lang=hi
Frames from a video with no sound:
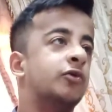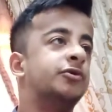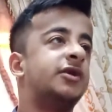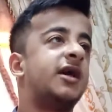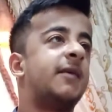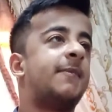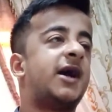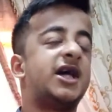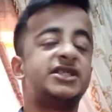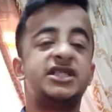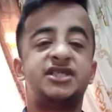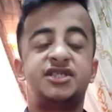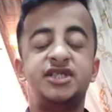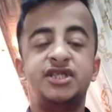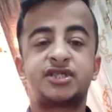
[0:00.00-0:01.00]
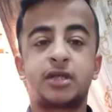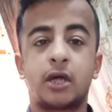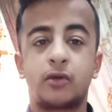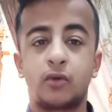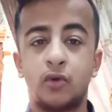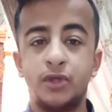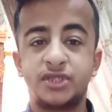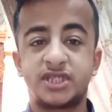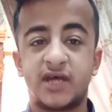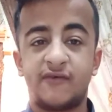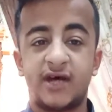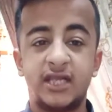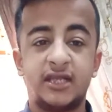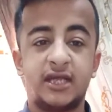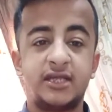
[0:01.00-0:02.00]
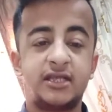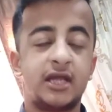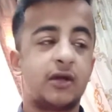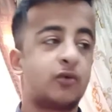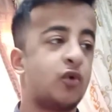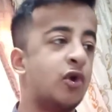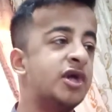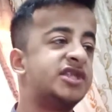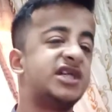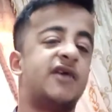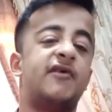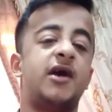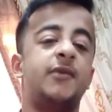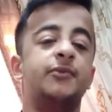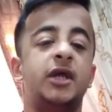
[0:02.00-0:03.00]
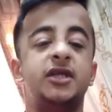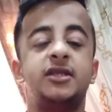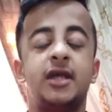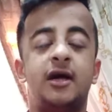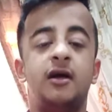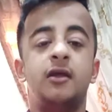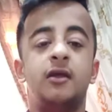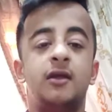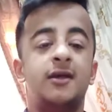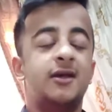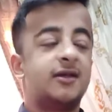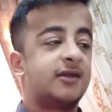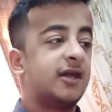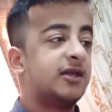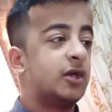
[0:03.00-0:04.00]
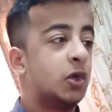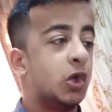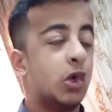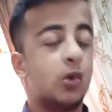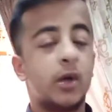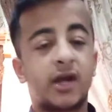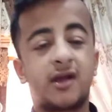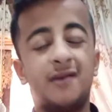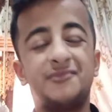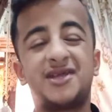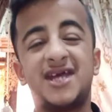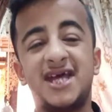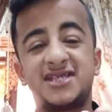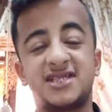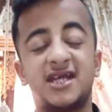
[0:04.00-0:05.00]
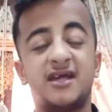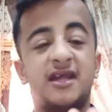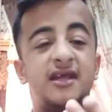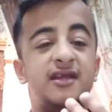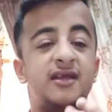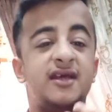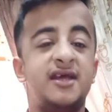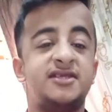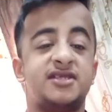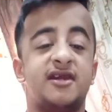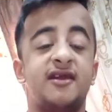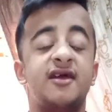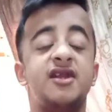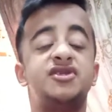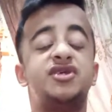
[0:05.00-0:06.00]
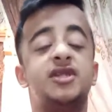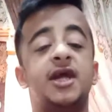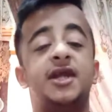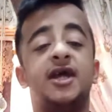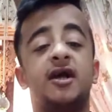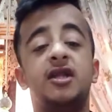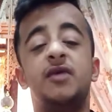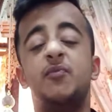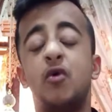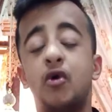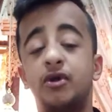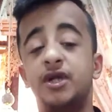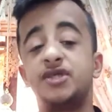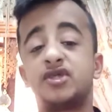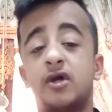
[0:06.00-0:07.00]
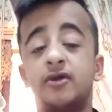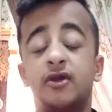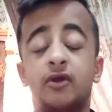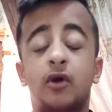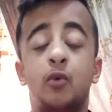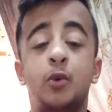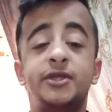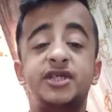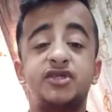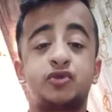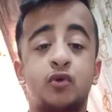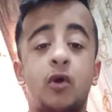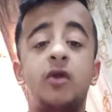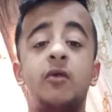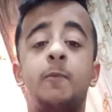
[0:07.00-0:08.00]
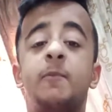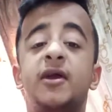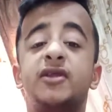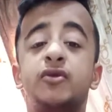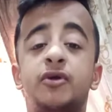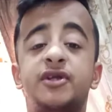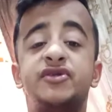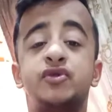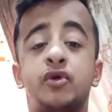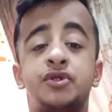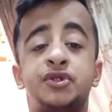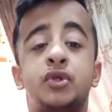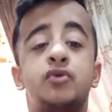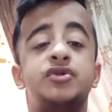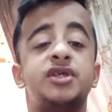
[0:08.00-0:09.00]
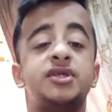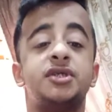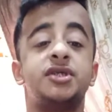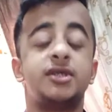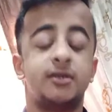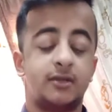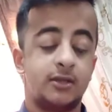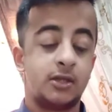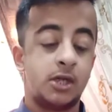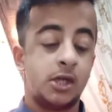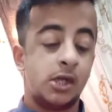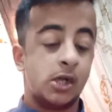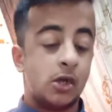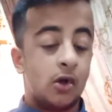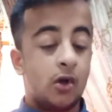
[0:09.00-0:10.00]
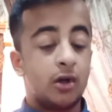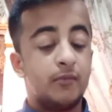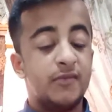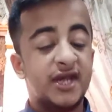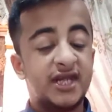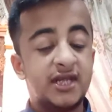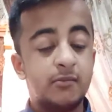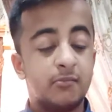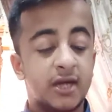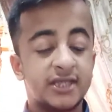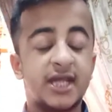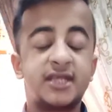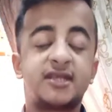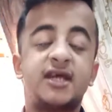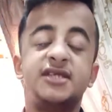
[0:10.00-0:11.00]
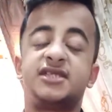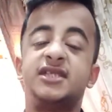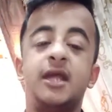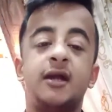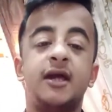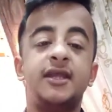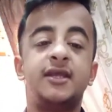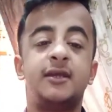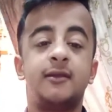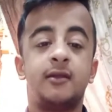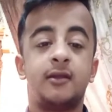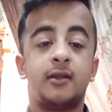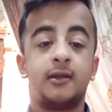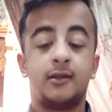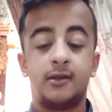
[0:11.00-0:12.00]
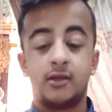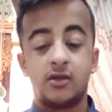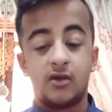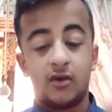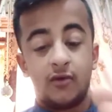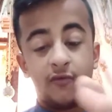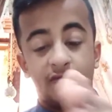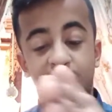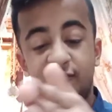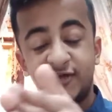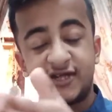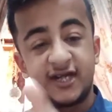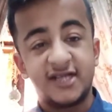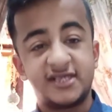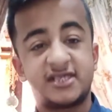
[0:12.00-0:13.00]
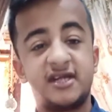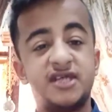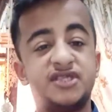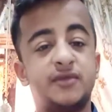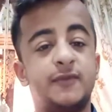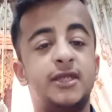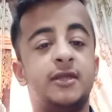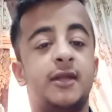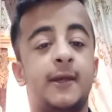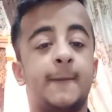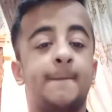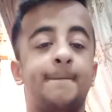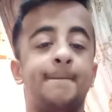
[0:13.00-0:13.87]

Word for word: उनके पास इस चीज़ का कोई सवाल नहीं था कोई जवाब नहीं था कि ये ओवरकम कैसे करेंगे इस रेयर जेनेटिकली बोन डिसऑर्डर को विच इज़ कॉल्ड डिसोस्टोसिस और मेरी मदद किसने करी फिटनेस रेजिमेंट ने